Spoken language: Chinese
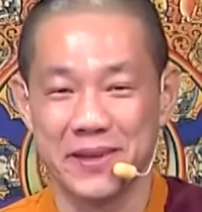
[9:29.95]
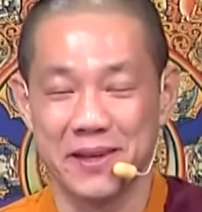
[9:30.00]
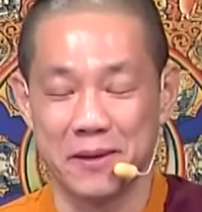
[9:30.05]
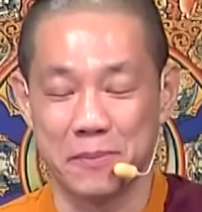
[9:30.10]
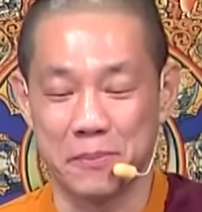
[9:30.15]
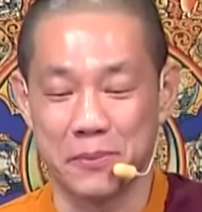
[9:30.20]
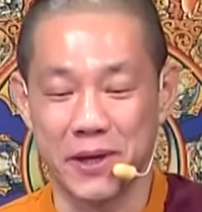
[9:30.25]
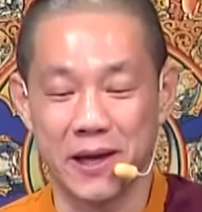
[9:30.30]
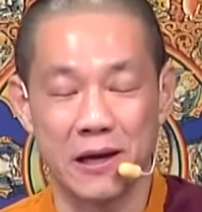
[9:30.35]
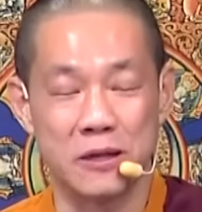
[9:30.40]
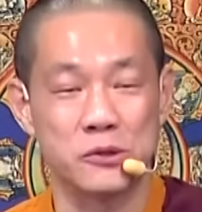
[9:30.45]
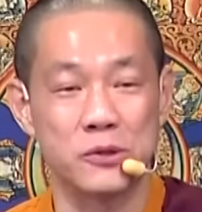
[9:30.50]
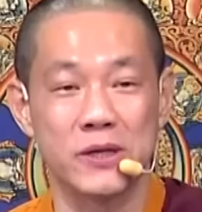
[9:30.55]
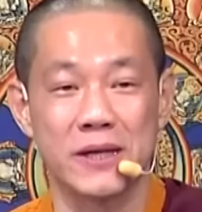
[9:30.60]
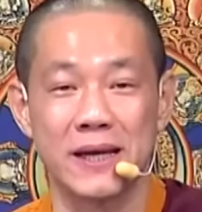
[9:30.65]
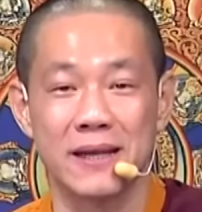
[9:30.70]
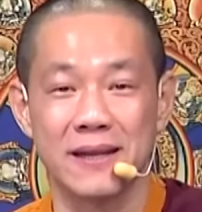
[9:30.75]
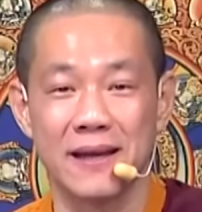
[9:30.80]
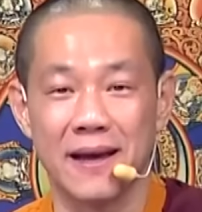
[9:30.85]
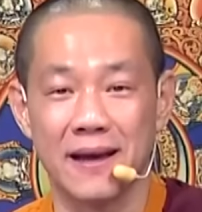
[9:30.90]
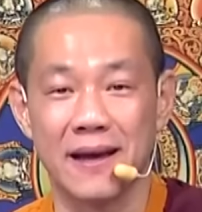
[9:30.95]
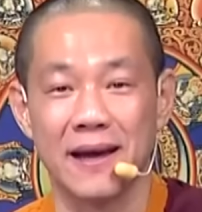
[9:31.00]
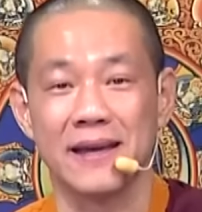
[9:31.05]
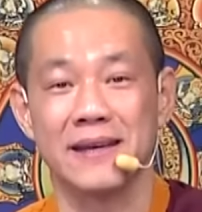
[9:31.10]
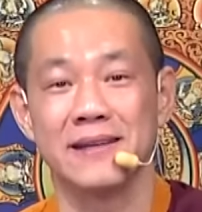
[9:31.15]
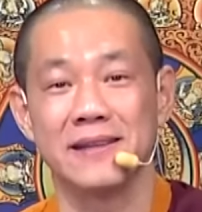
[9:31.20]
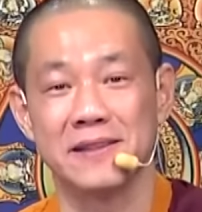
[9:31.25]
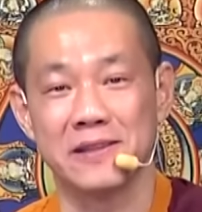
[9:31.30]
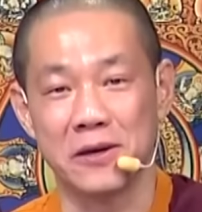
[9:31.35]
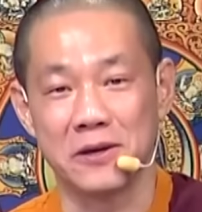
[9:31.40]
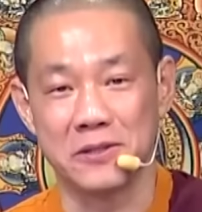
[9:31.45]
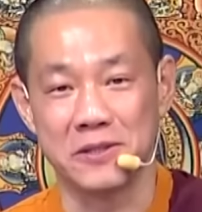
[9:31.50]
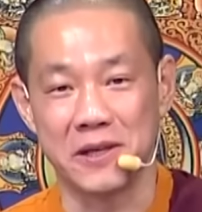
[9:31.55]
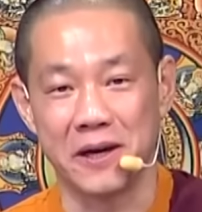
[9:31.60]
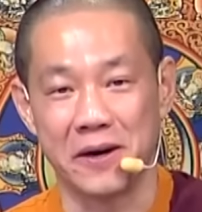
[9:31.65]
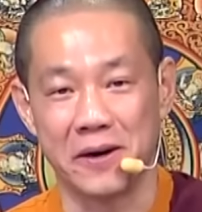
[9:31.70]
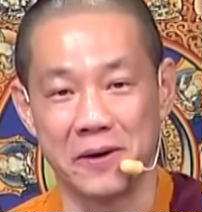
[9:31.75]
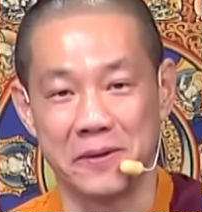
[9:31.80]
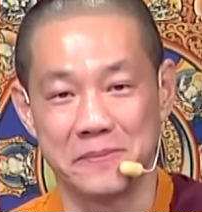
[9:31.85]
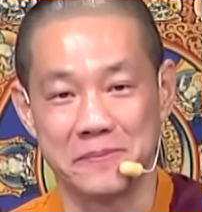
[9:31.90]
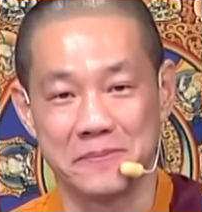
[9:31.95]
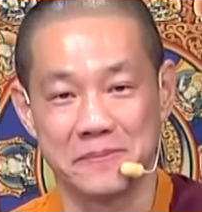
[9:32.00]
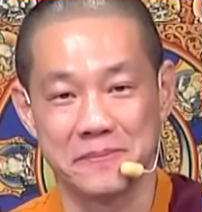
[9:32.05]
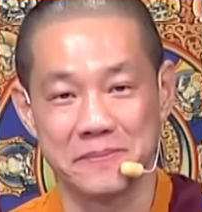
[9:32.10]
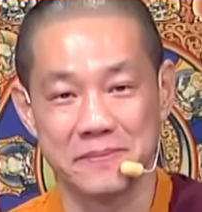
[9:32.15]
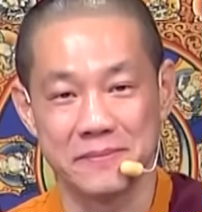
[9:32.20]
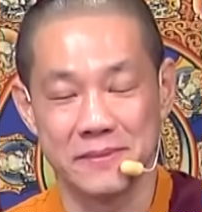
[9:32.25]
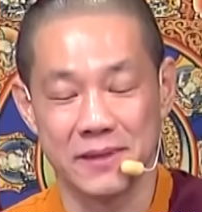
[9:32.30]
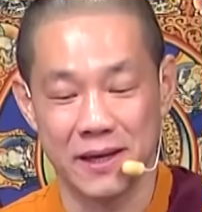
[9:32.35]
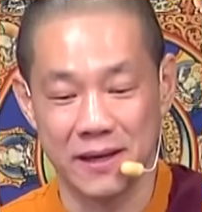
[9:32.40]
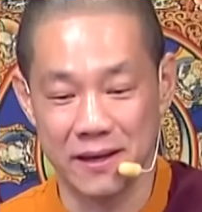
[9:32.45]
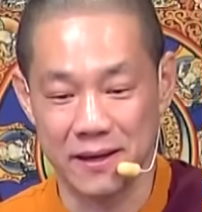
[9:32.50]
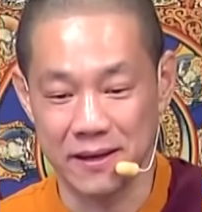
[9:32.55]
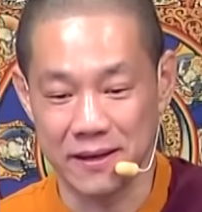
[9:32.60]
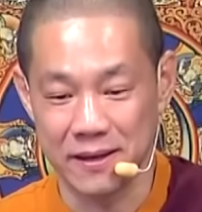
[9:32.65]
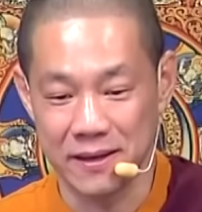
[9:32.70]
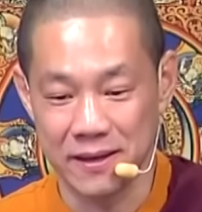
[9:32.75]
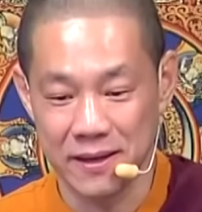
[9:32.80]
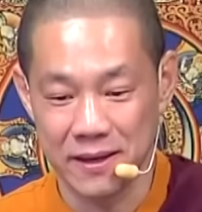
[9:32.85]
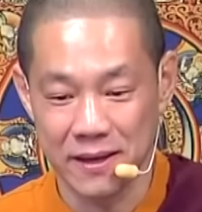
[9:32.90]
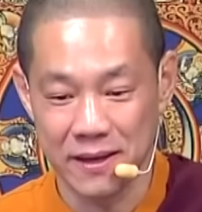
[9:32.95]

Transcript: 啊，不要去跟他感应道交啊。